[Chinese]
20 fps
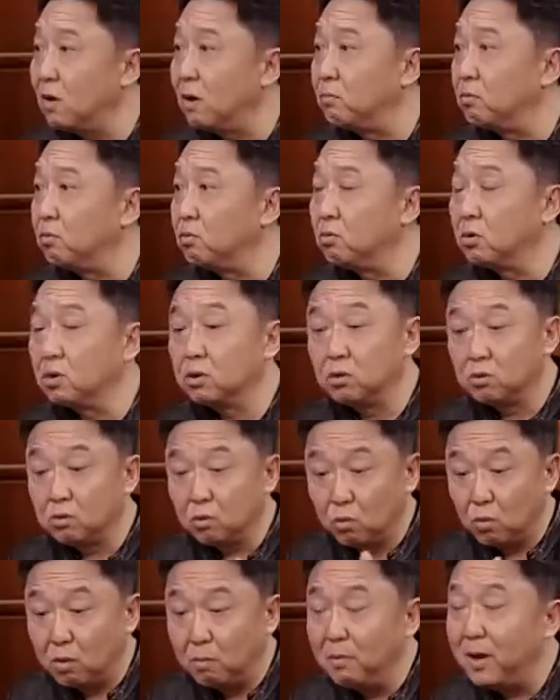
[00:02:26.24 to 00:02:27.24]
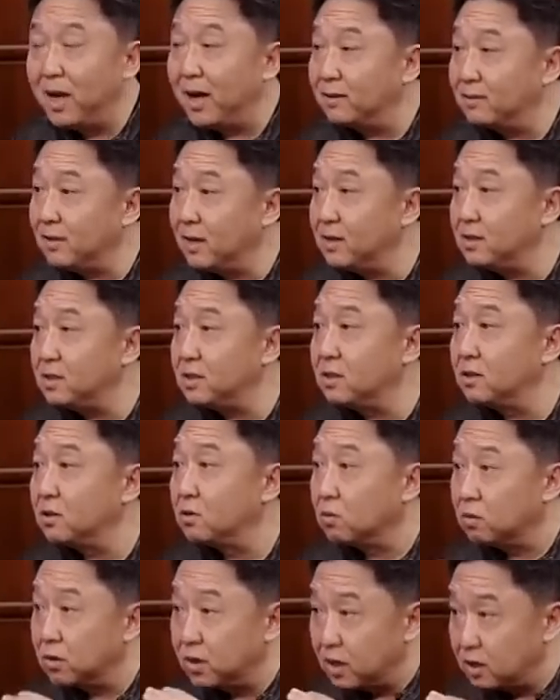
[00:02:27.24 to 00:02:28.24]
话不多，就是我们俩在一起的
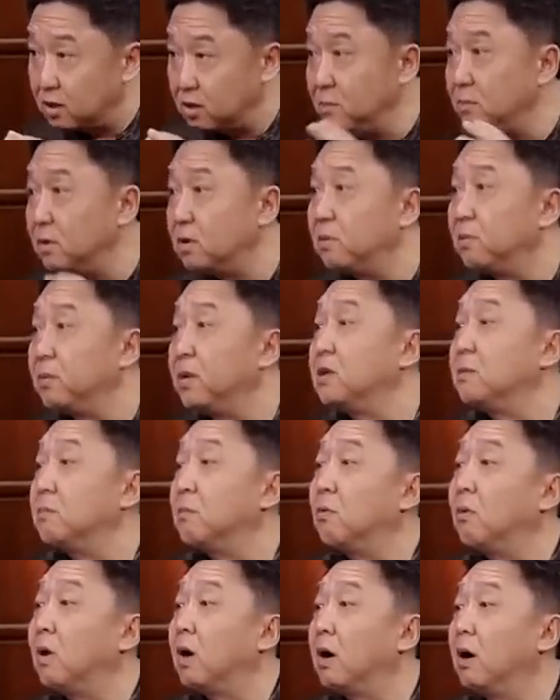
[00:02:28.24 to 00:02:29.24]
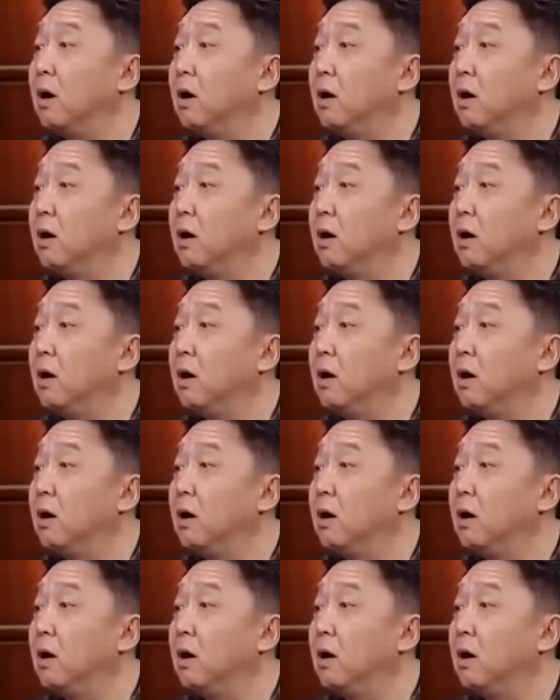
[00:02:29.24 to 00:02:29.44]
时候也基本上没什么话，